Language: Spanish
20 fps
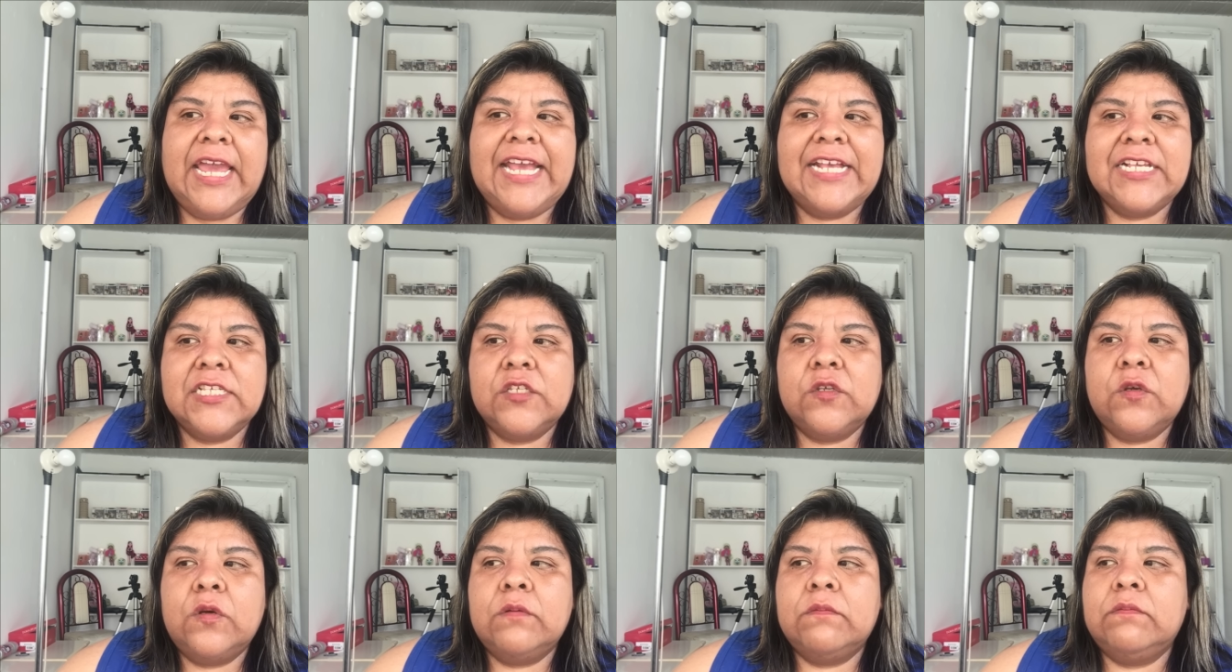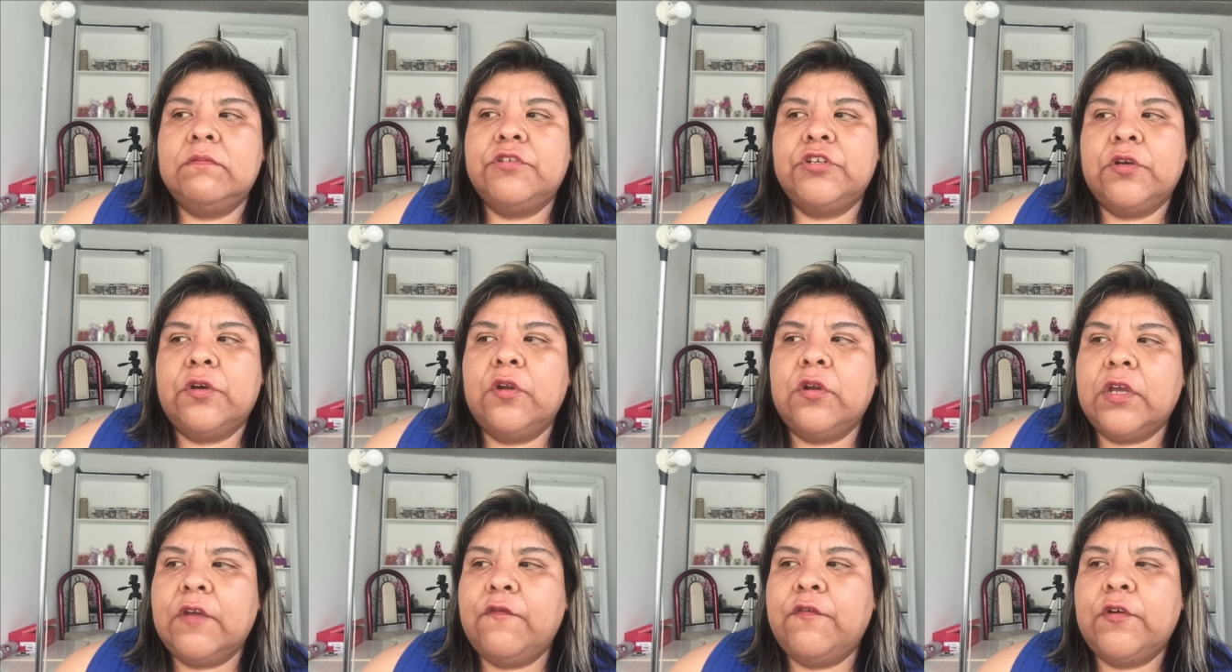Eso yo
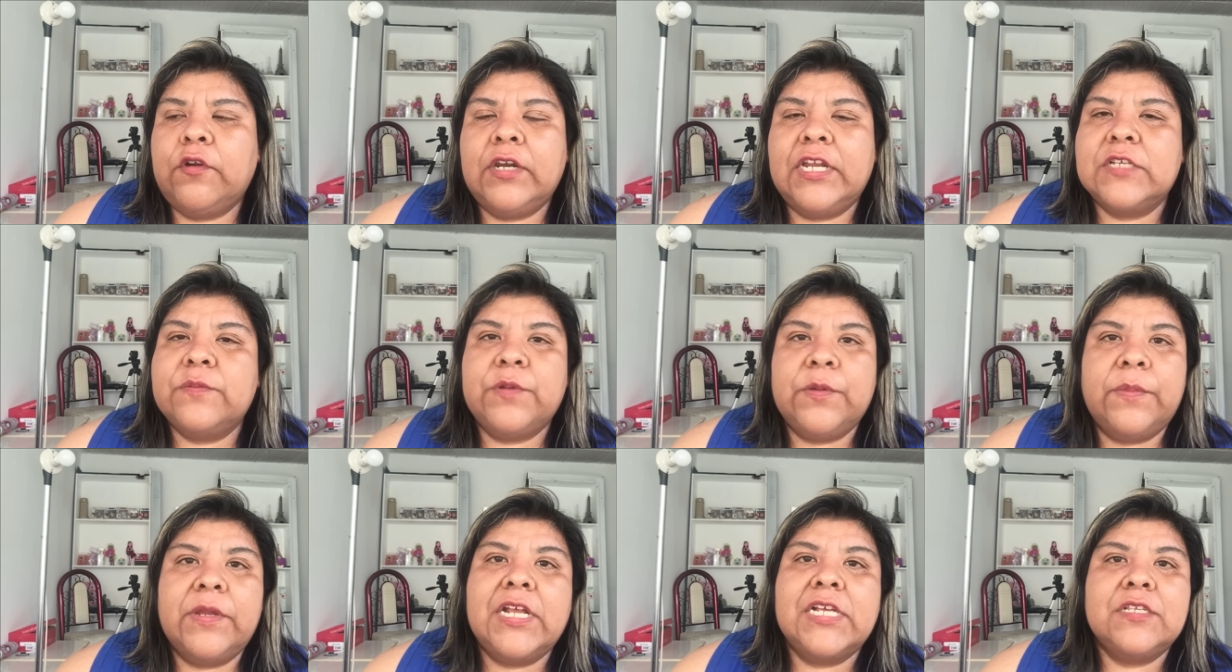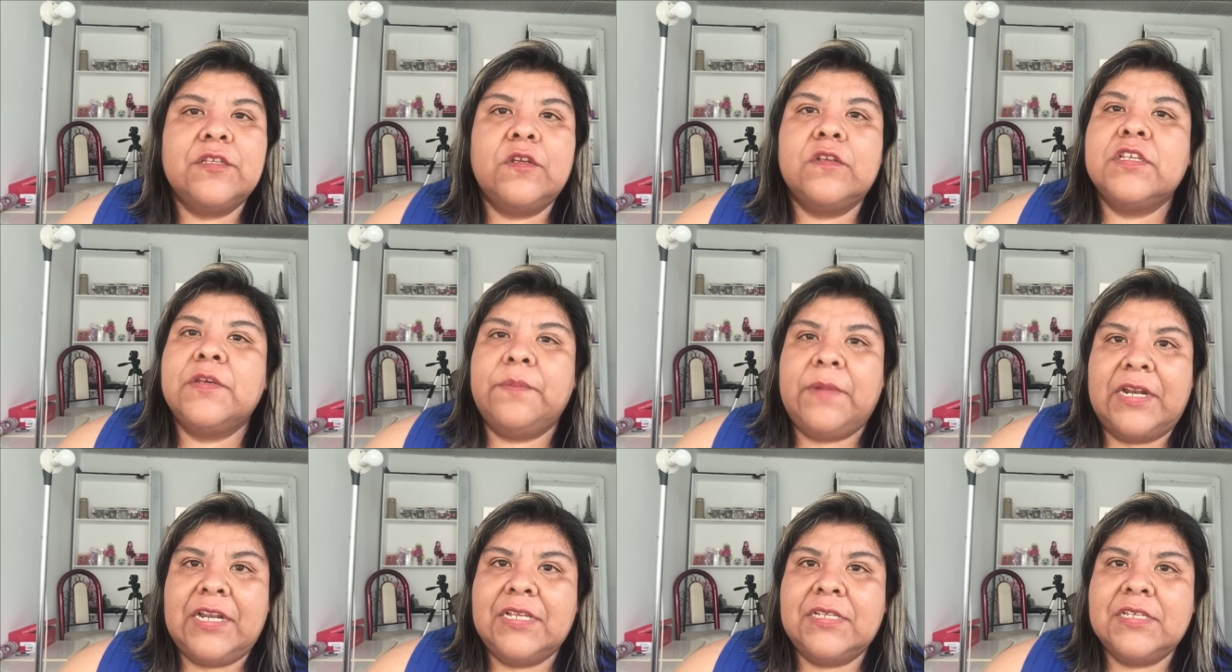creo que fueron las primeras dos
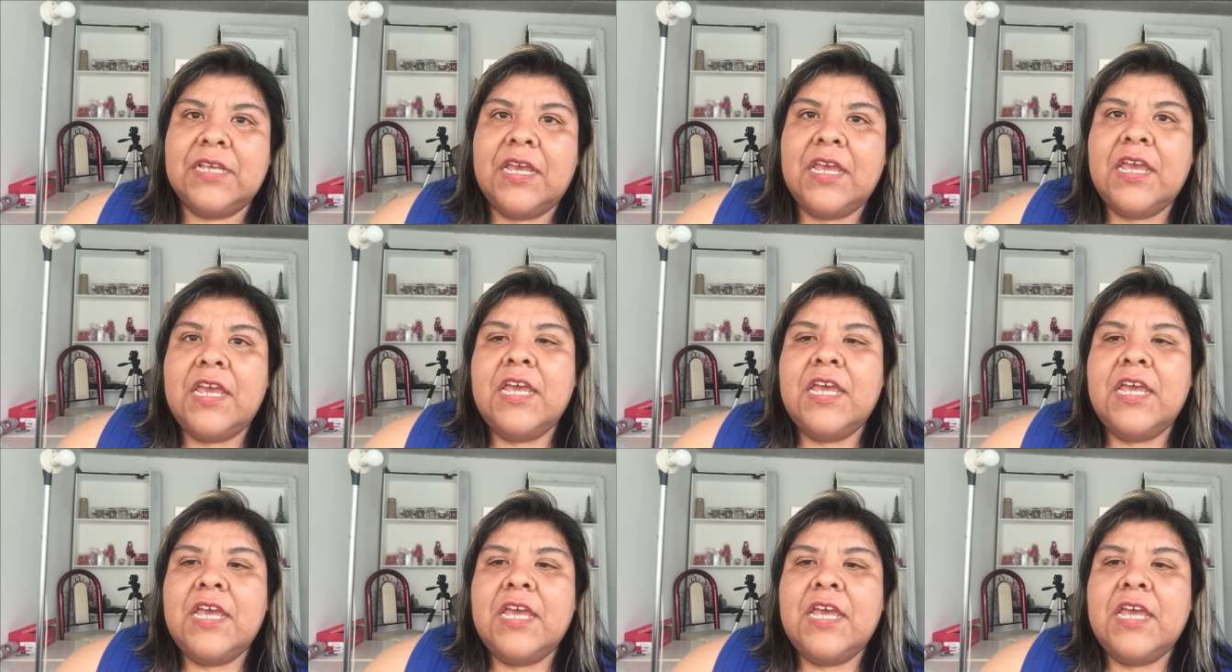semanas.